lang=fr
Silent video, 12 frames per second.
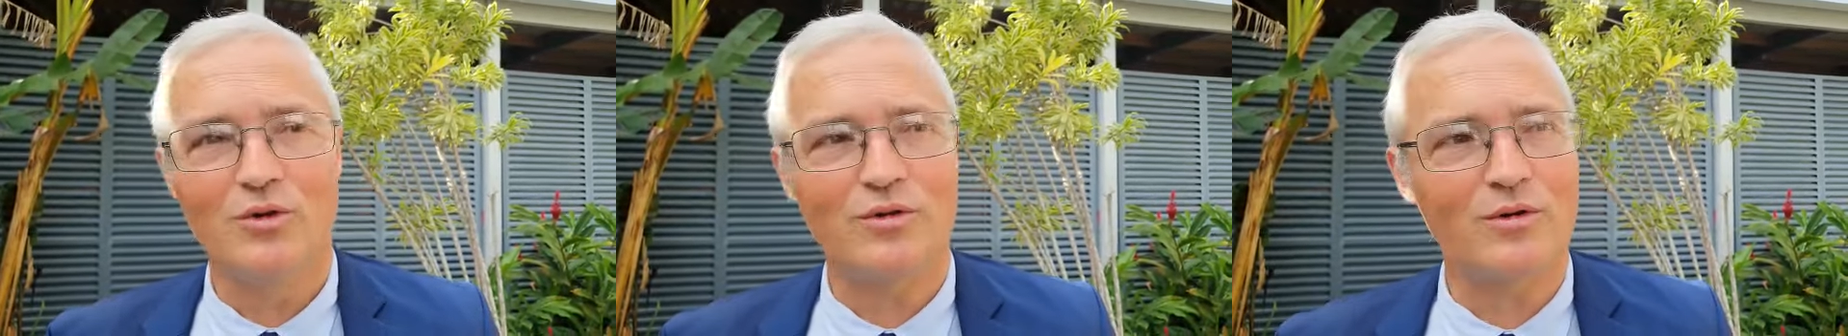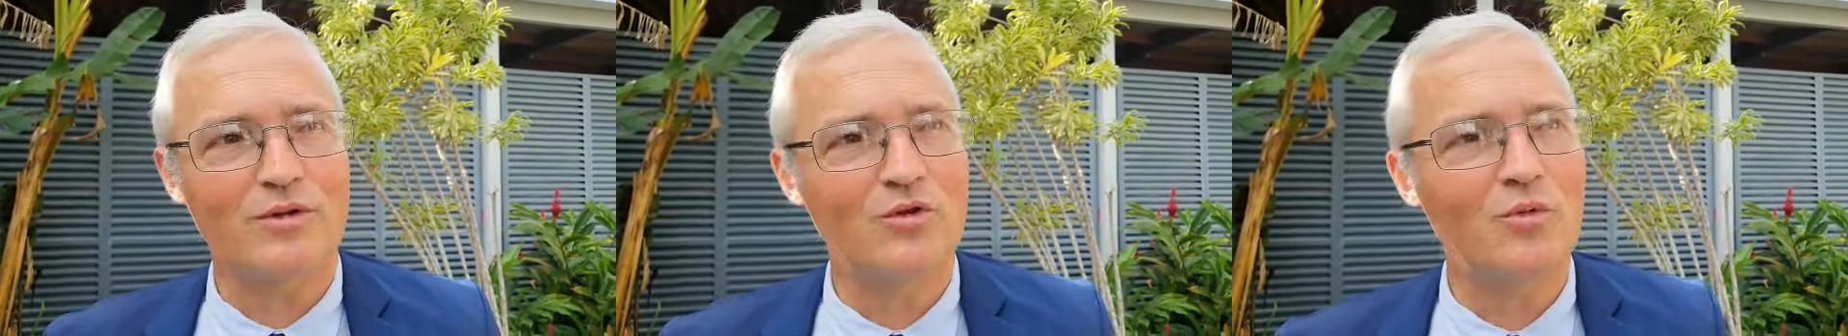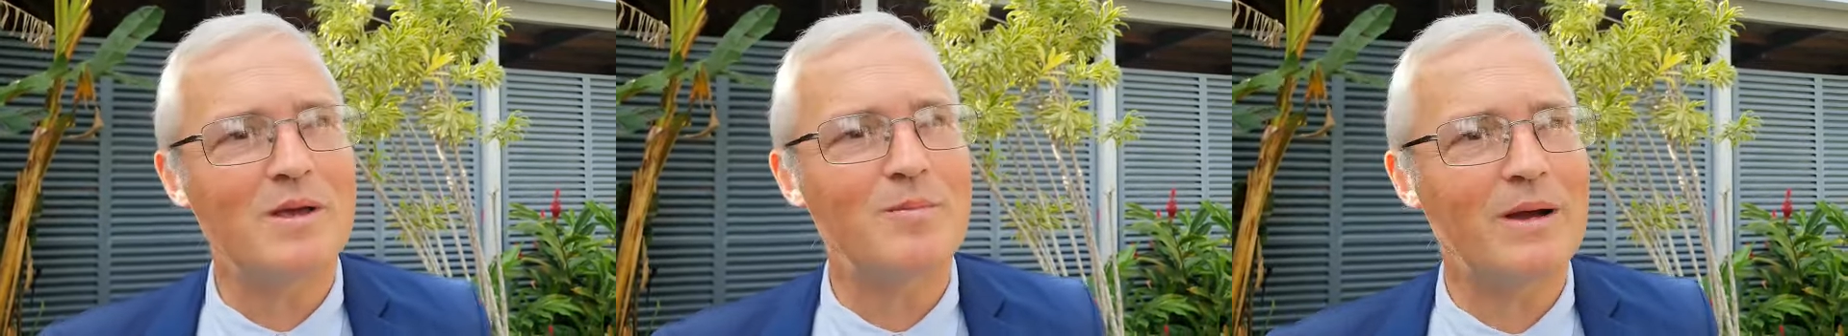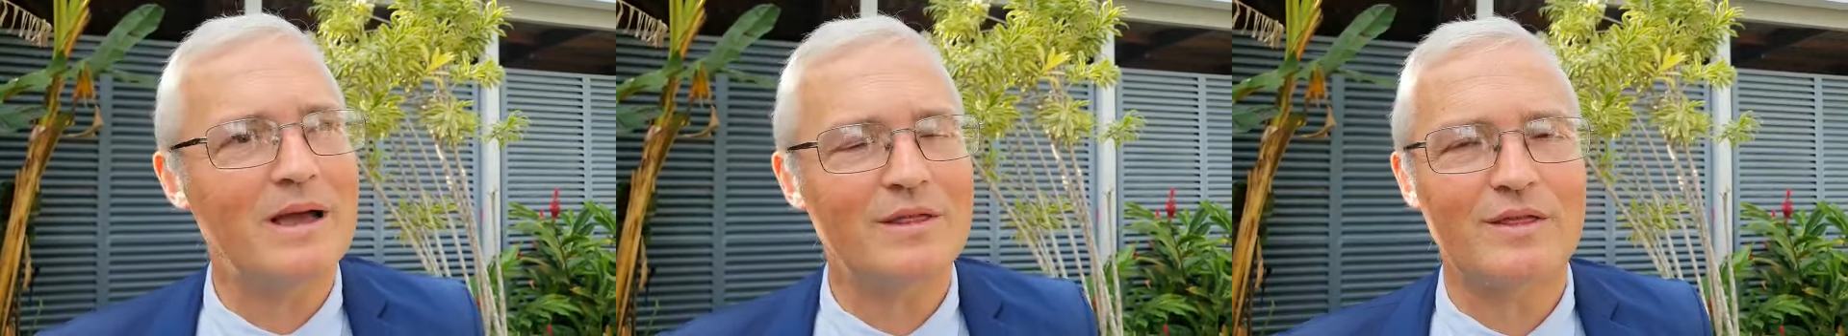de sanctions,
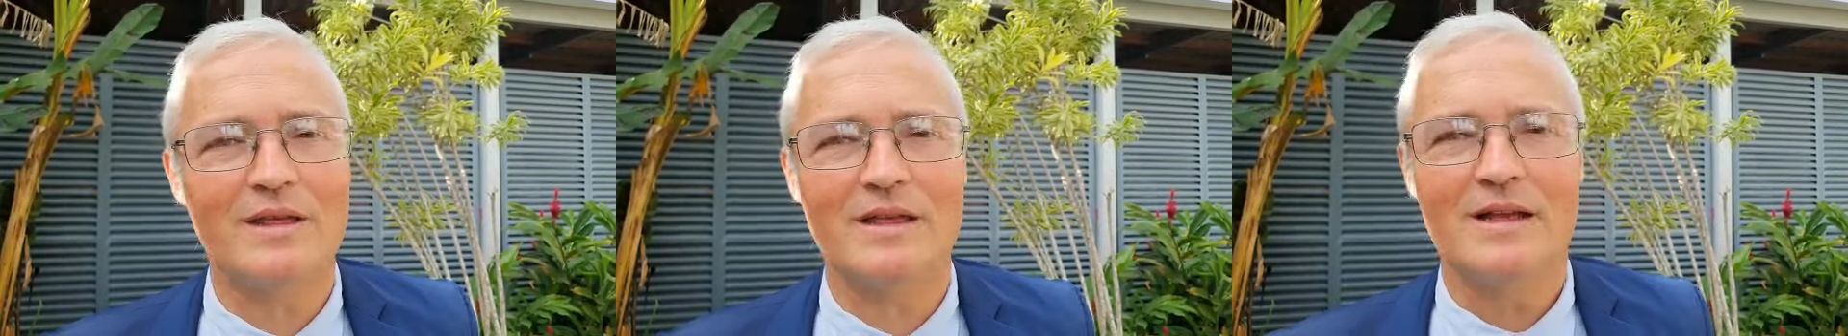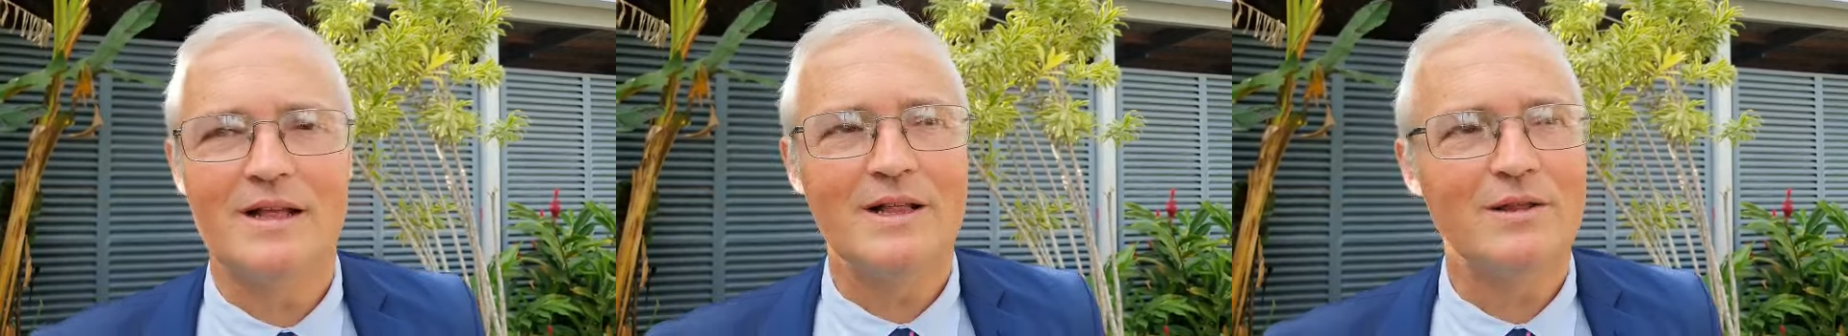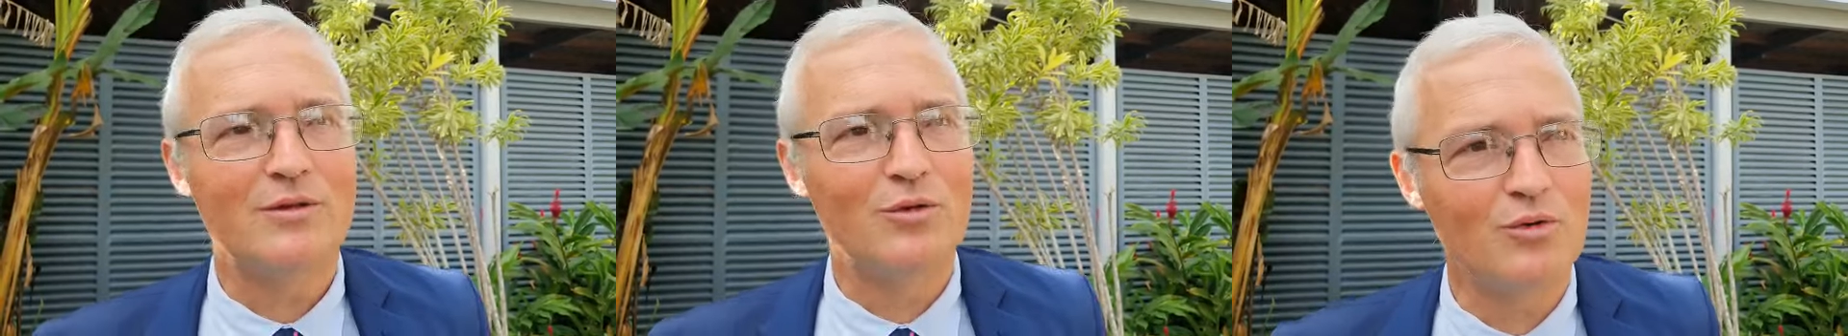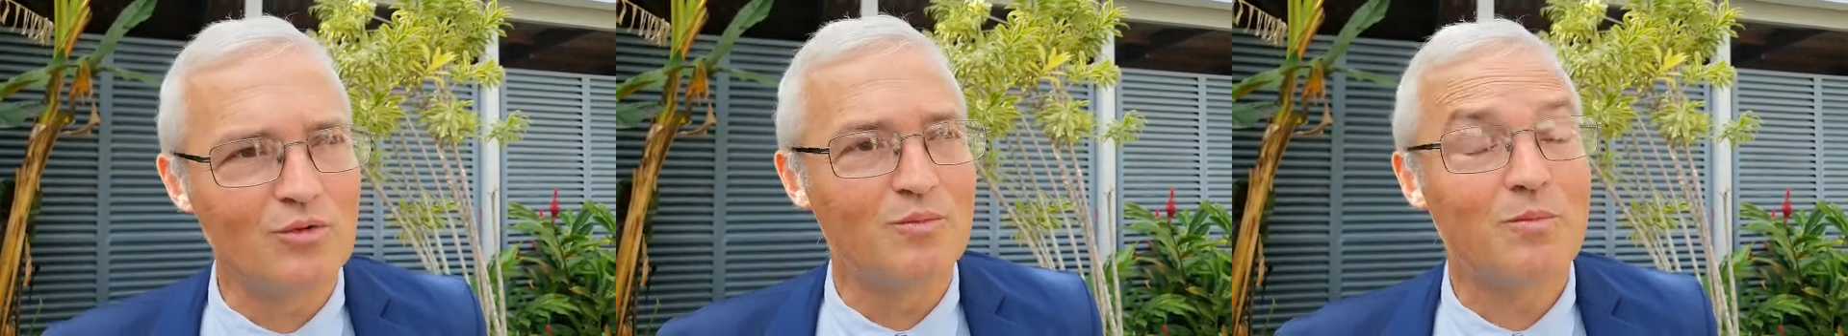mais pas assez
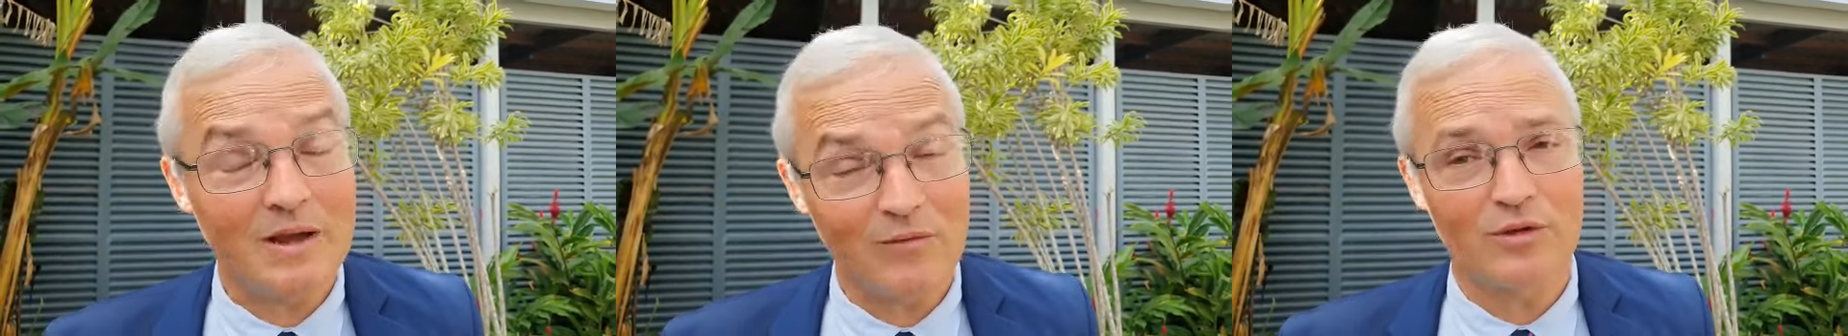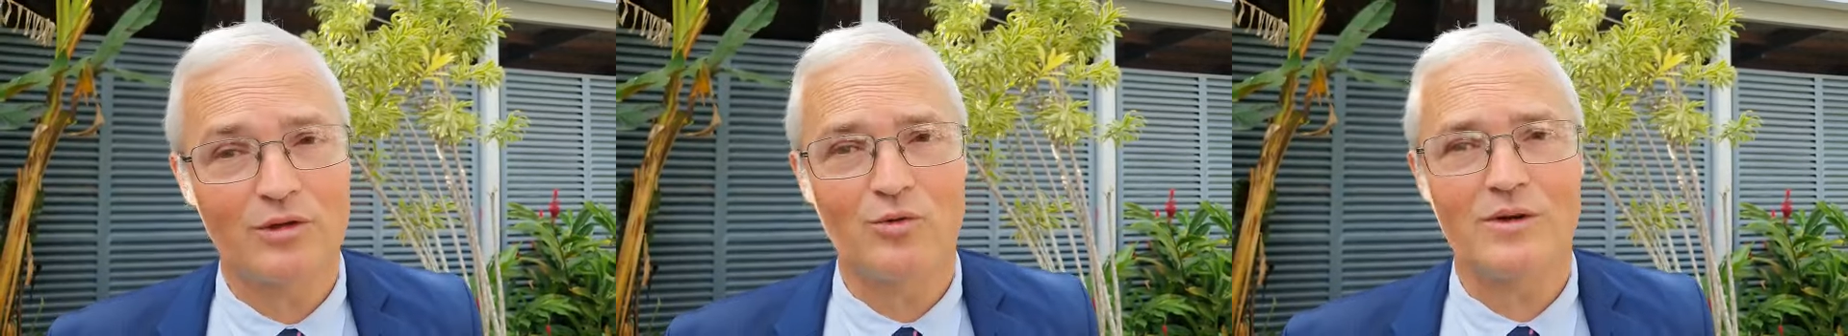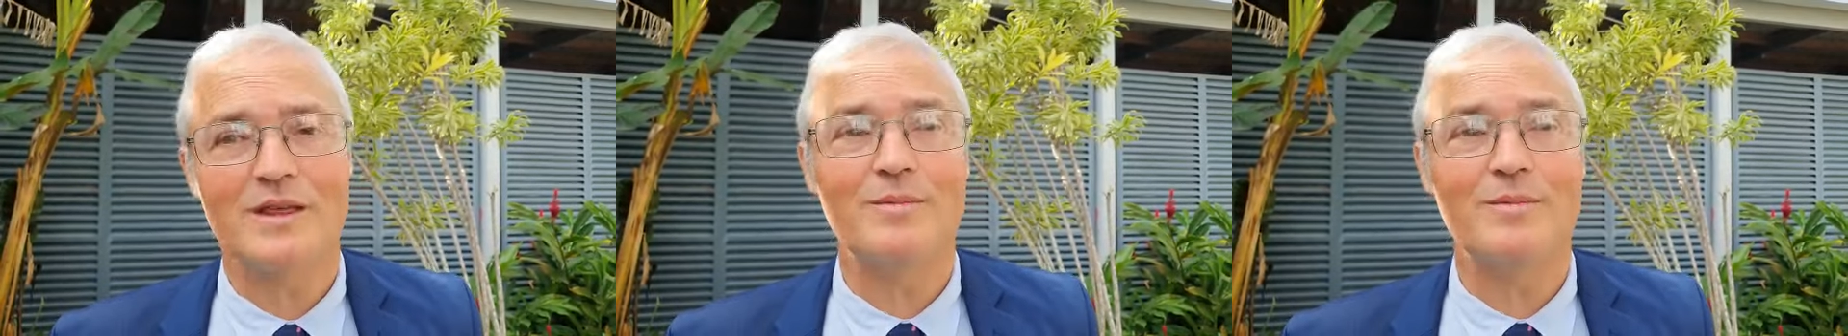de prévention.